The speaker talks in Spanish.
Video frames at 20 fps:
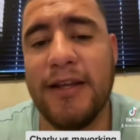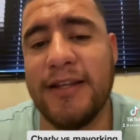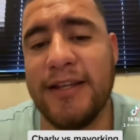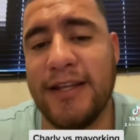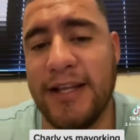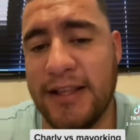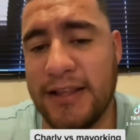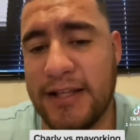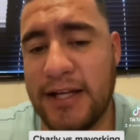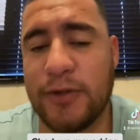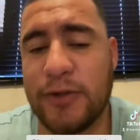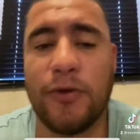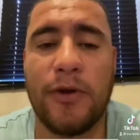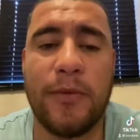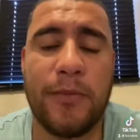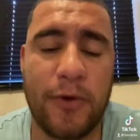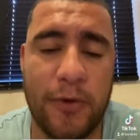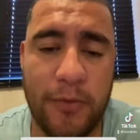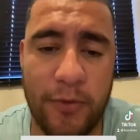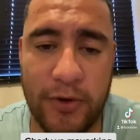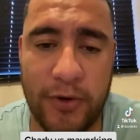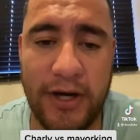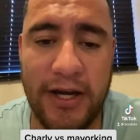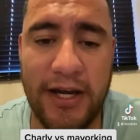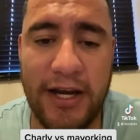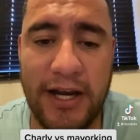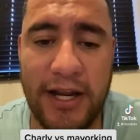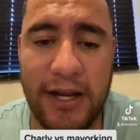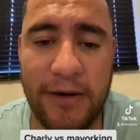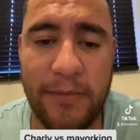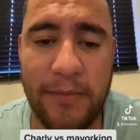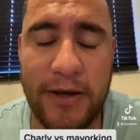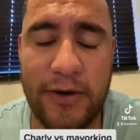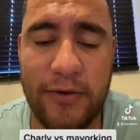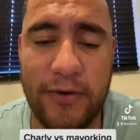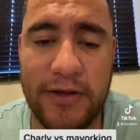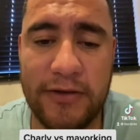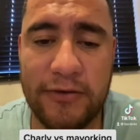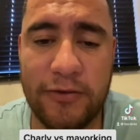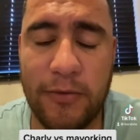Y él trató de proponerle al
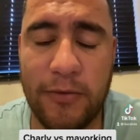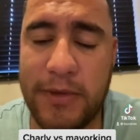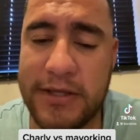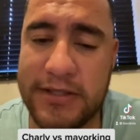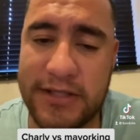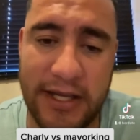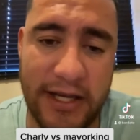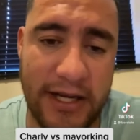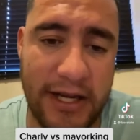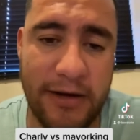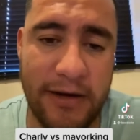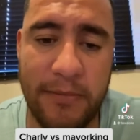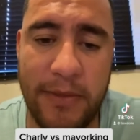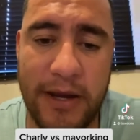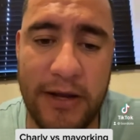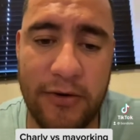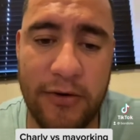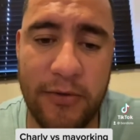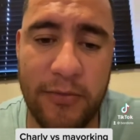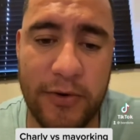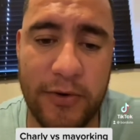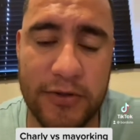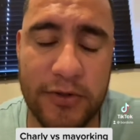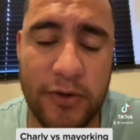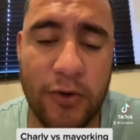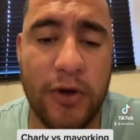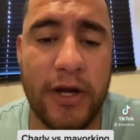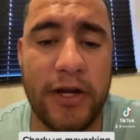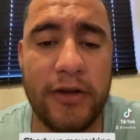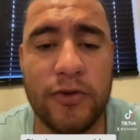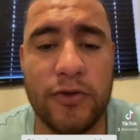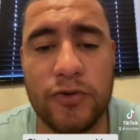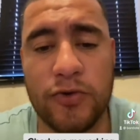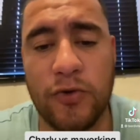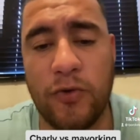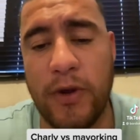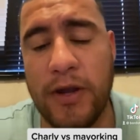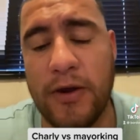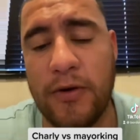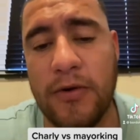hermano esto, más que el hermano pues no cayó en su
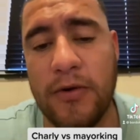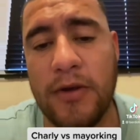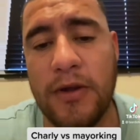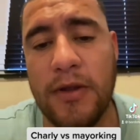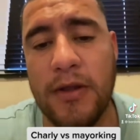juego,